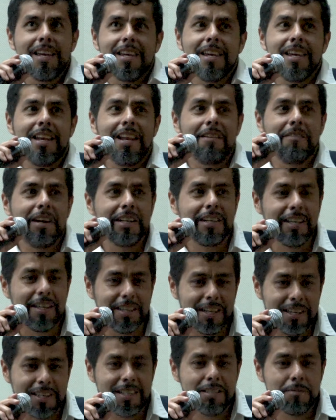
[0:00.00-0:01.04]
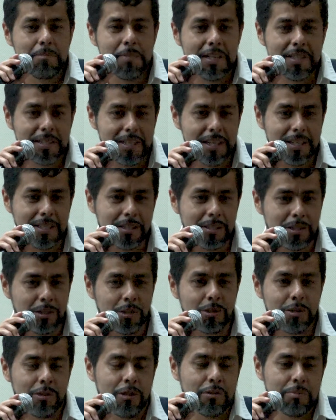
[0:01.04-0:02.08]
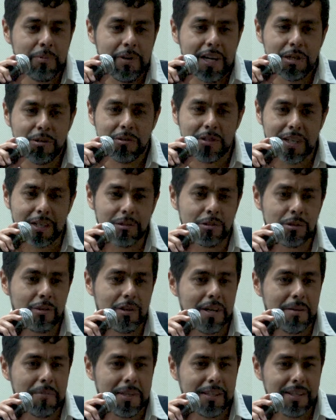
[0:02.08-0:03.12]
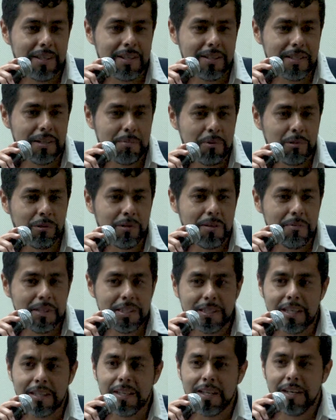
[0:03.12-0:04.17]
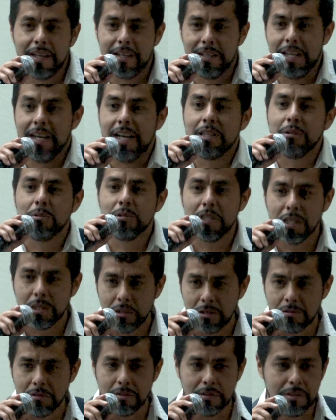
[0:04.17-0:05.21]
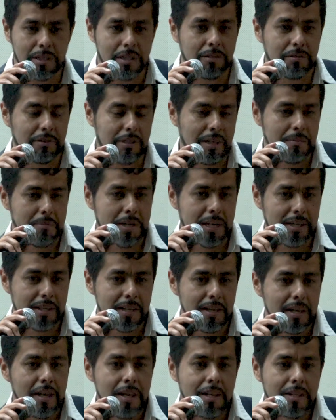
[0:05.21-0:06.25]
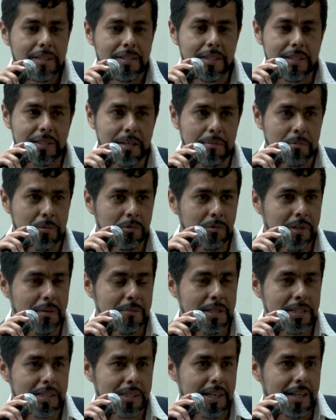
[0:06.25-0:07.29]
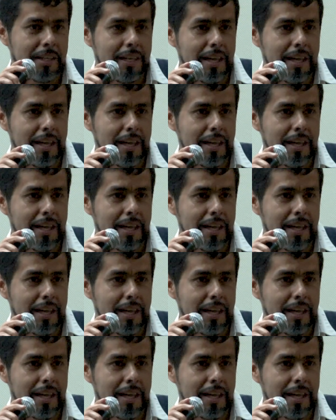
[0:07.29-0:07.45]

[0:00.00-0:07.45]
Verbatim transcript: y la variedad de especies nos, puede ayudar no solamente desde el punto de vista de, la nutrición, sino también desde el punto de vista